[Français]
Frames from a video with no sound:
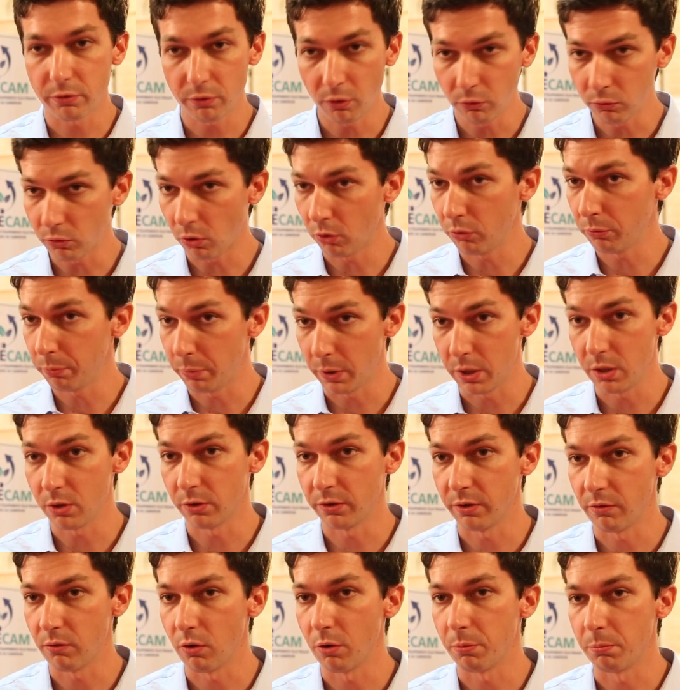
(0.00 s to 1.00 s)
130 pays
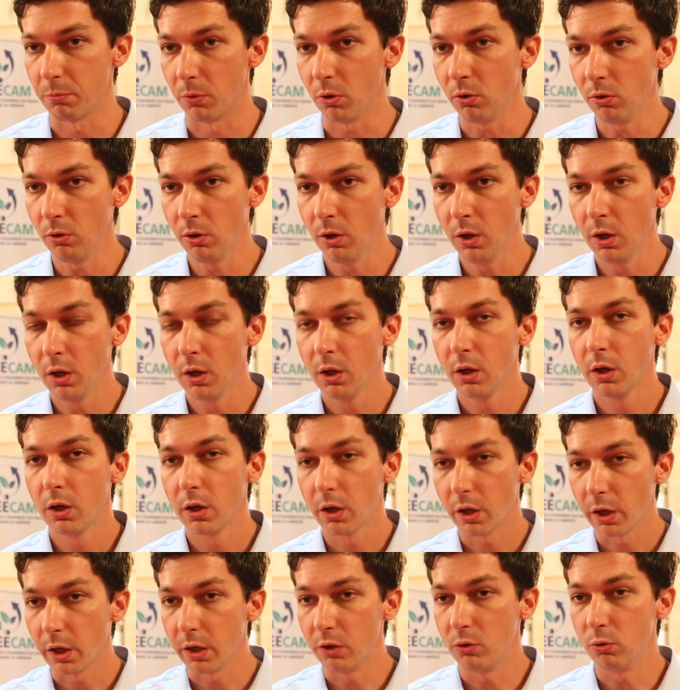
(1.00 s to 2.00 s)
en développement
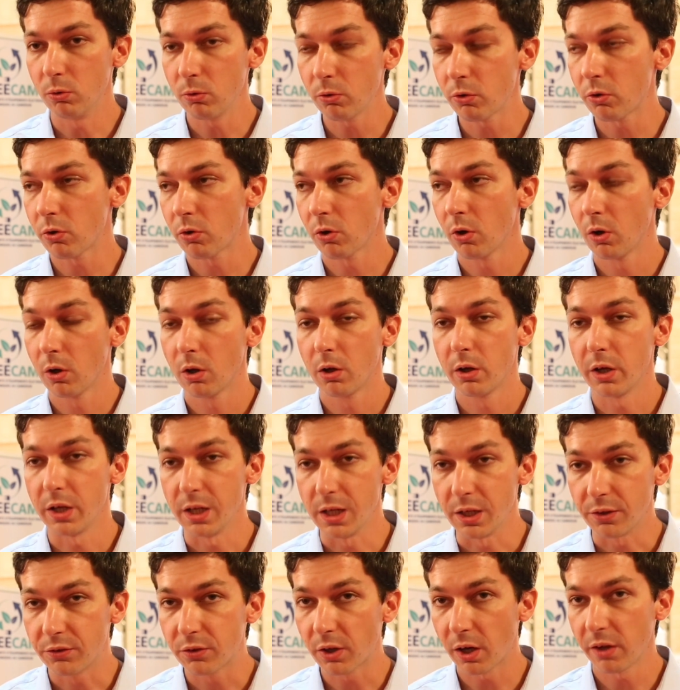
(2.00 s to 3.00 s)
et donc
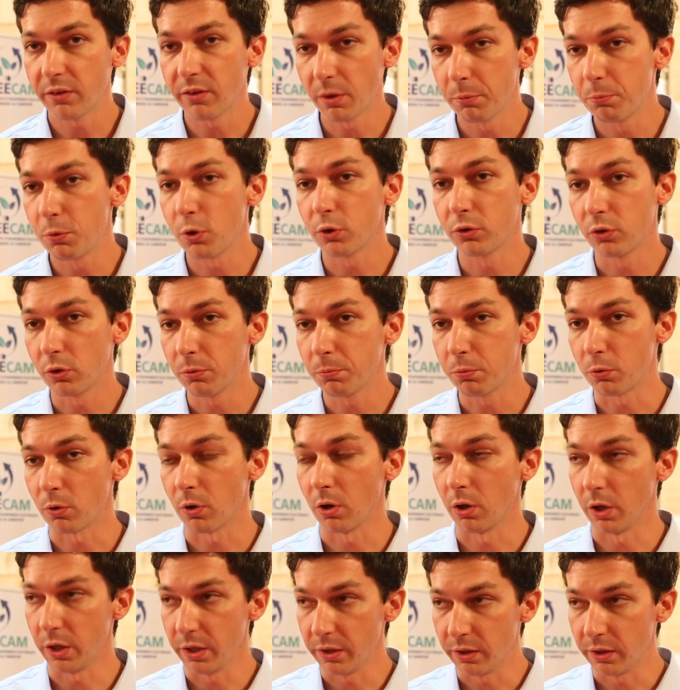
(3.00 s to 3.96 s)
il est très important pour,